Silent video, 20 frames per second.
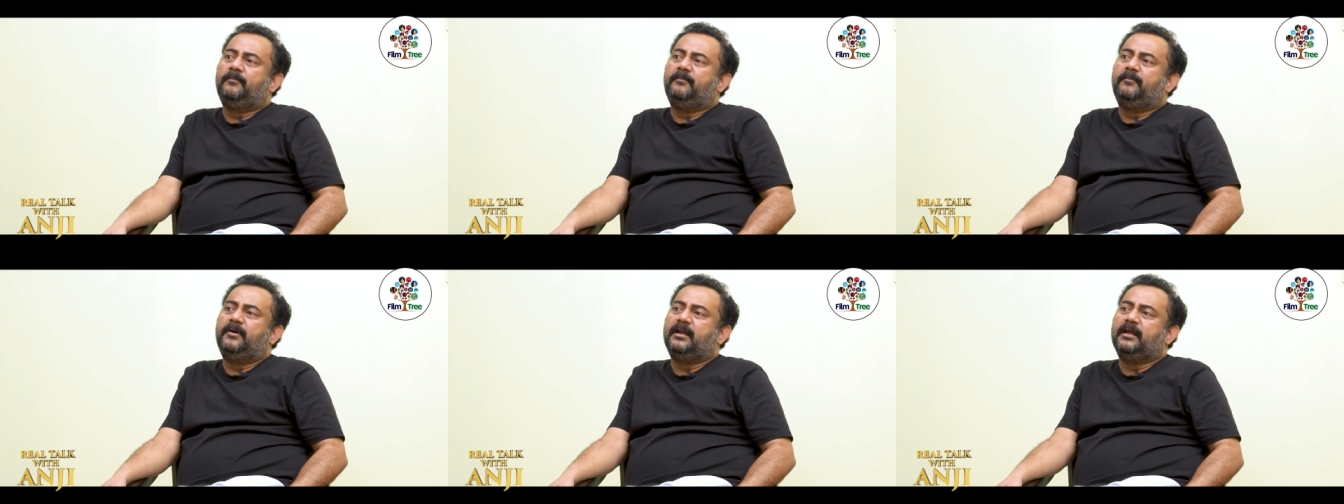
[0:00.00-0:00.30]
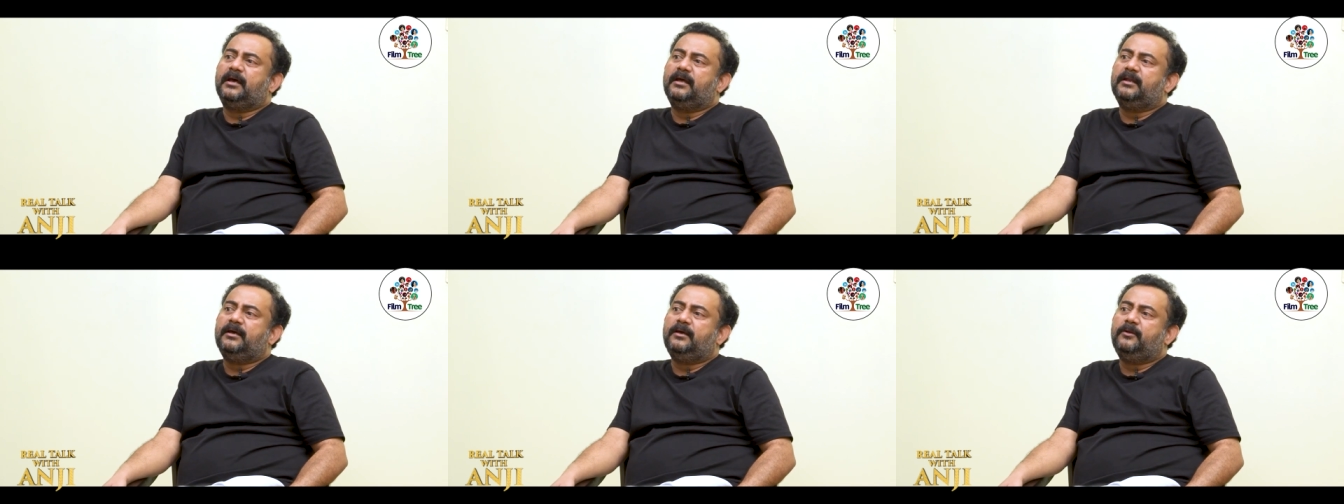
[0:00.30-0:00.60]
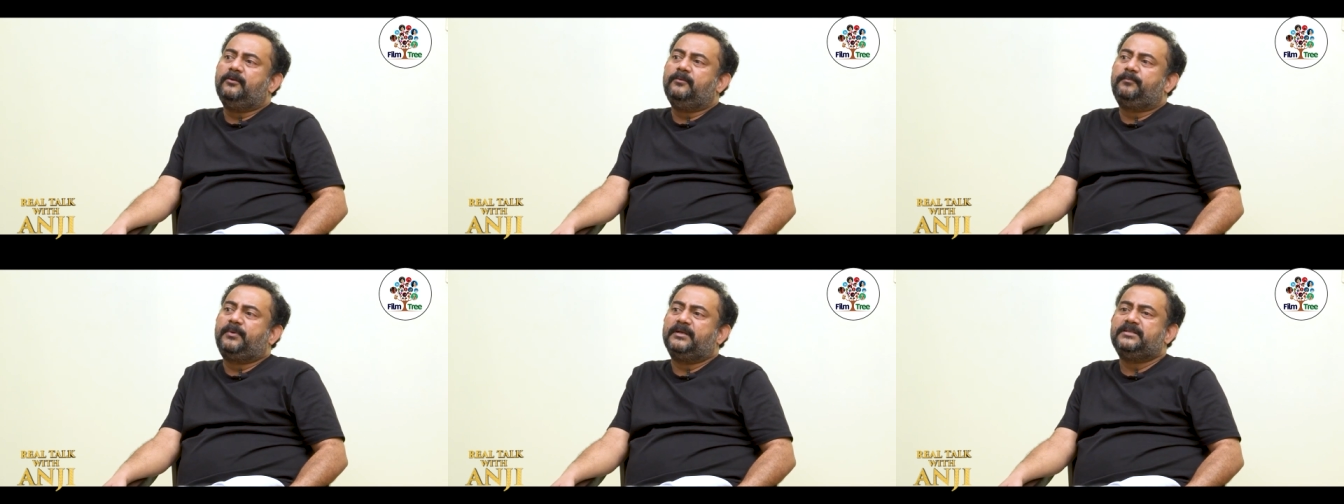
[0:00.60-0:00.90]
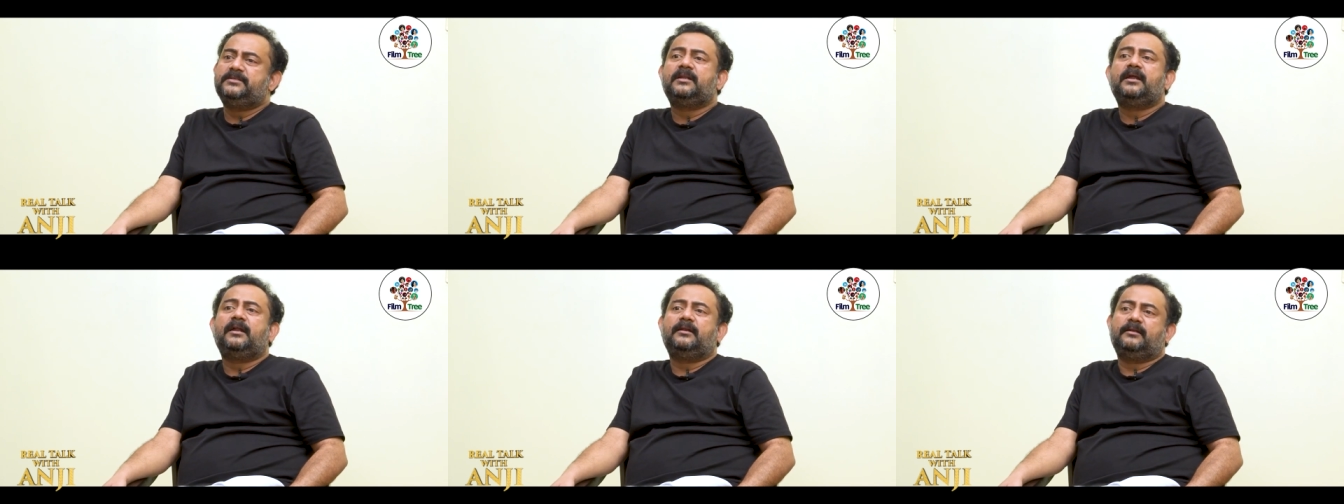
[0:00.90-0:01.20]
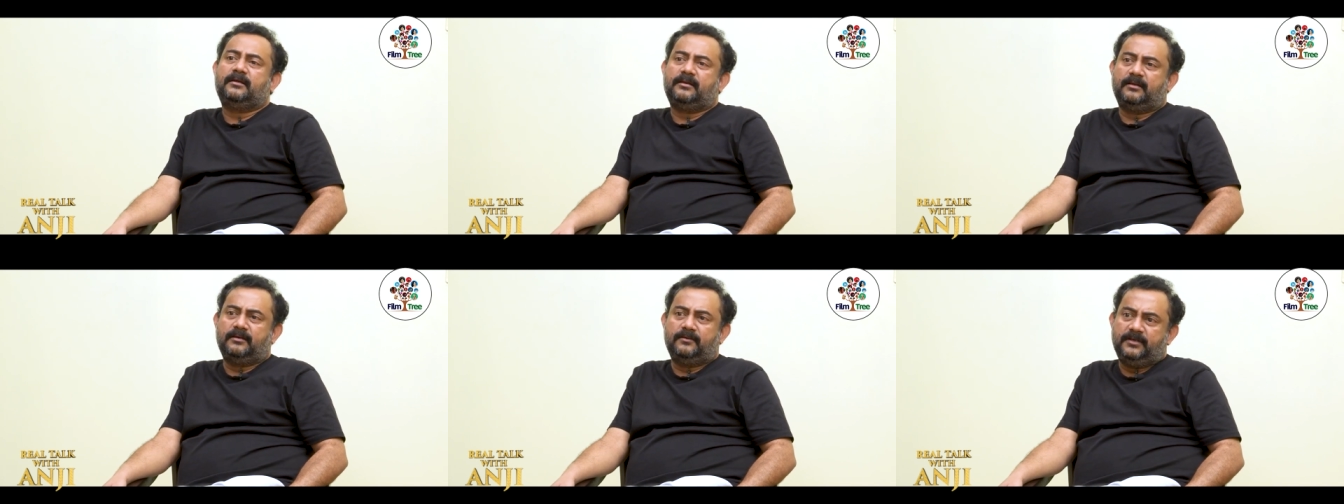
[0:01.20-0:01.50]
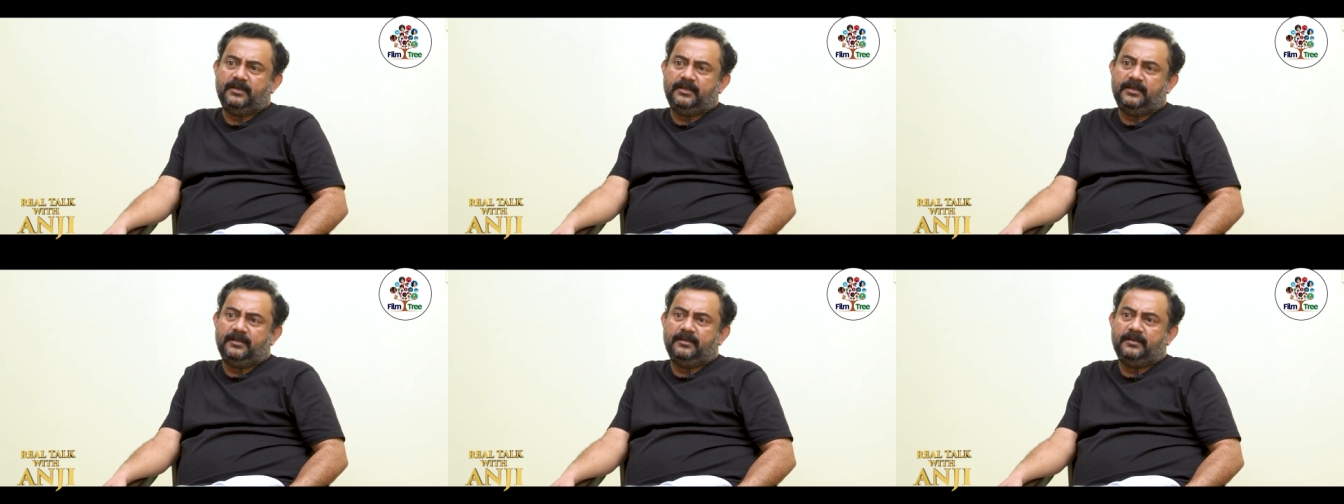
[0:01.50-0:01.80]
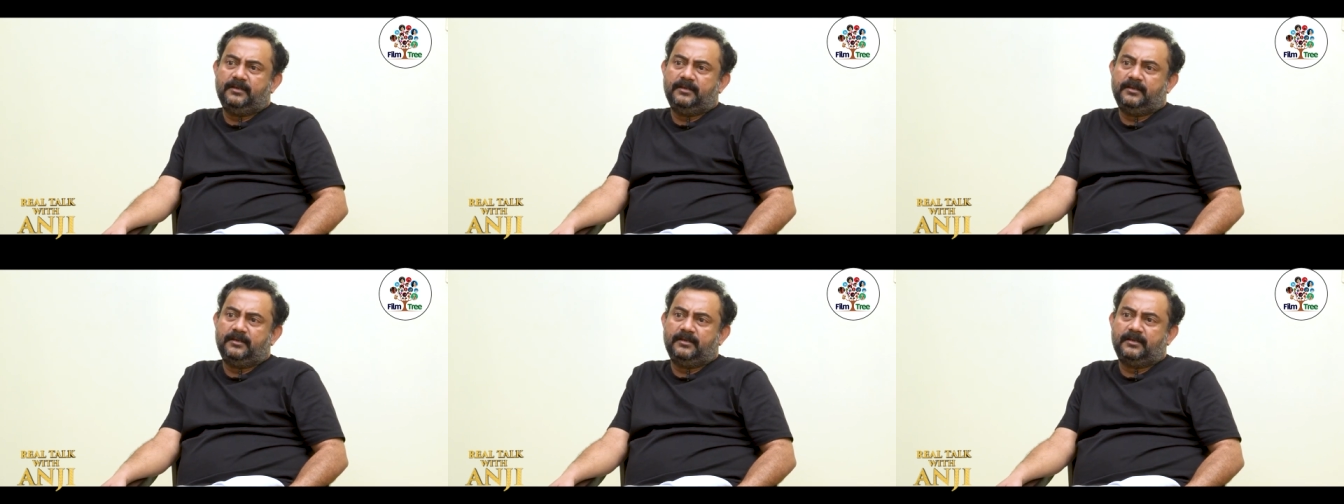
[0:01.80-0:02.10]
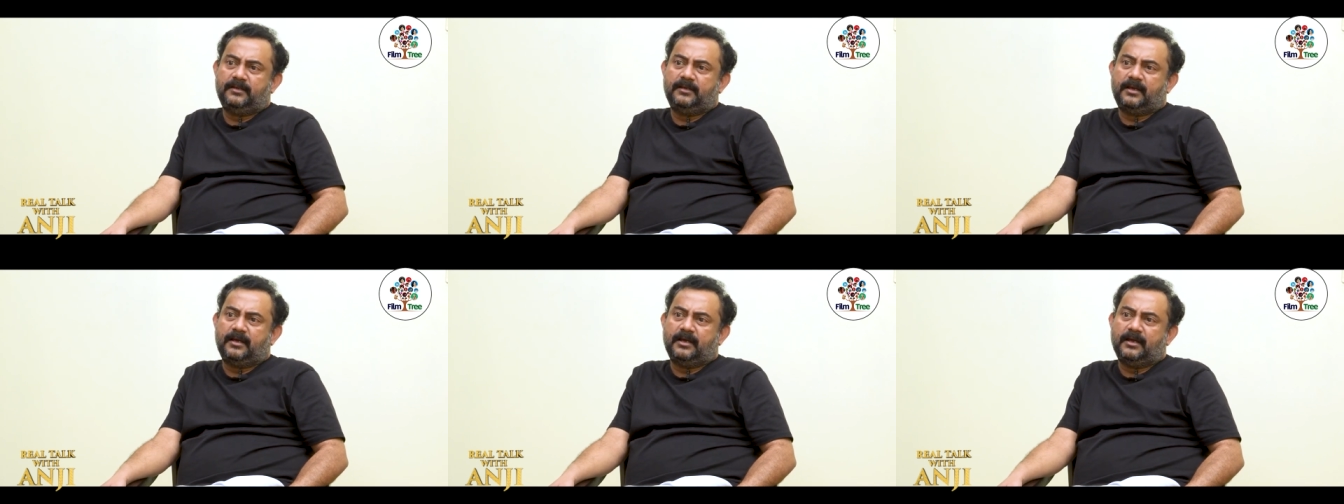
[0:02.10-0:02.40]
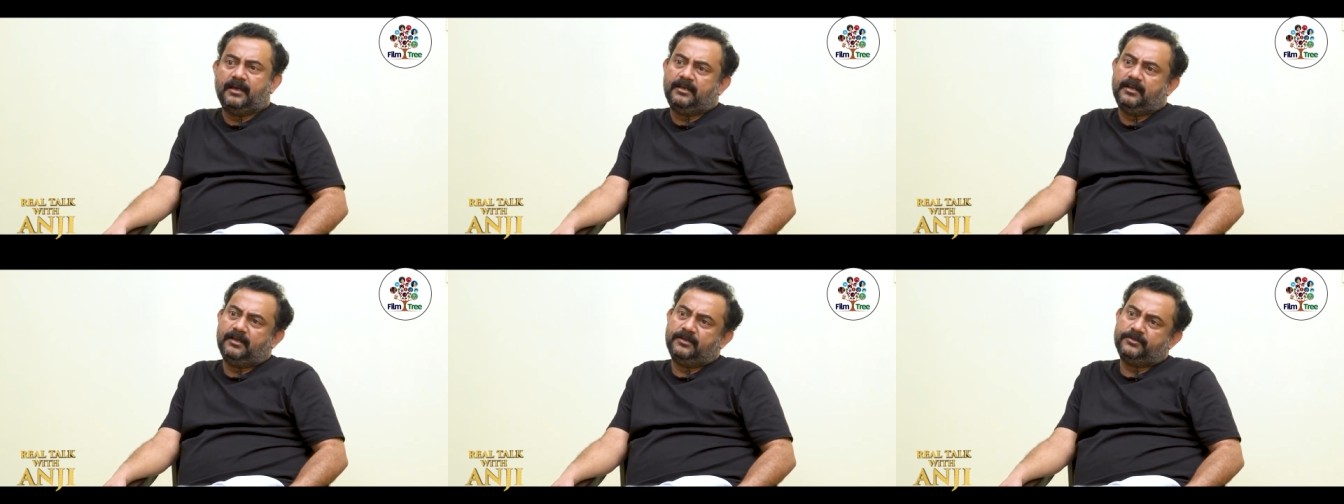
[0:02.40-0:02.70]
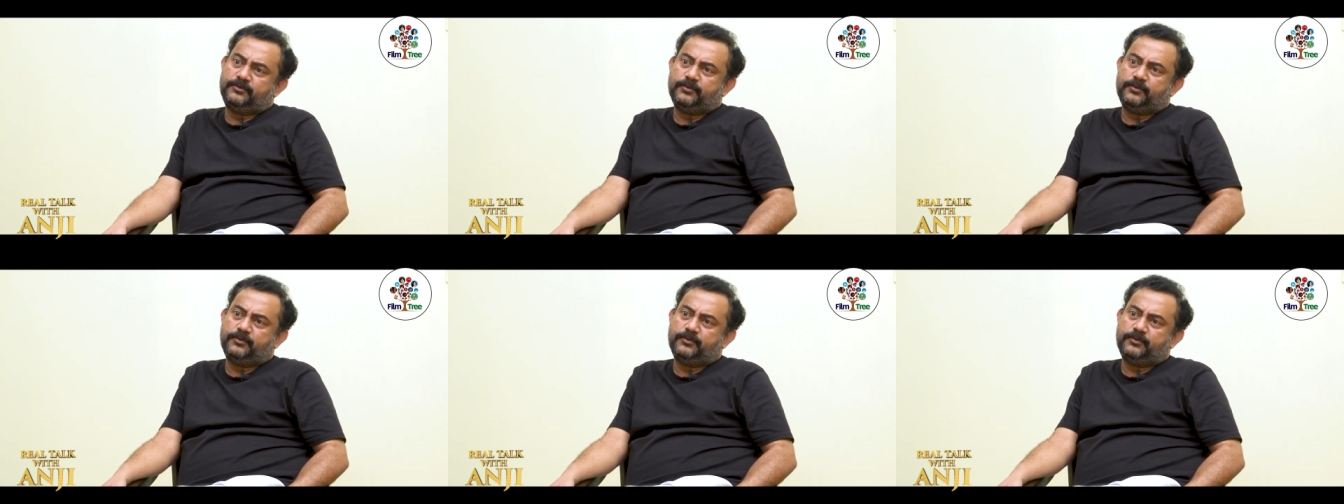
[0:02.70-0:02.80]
మా నాన్నగారు పద్య నాటక రంగం అండి ఆయన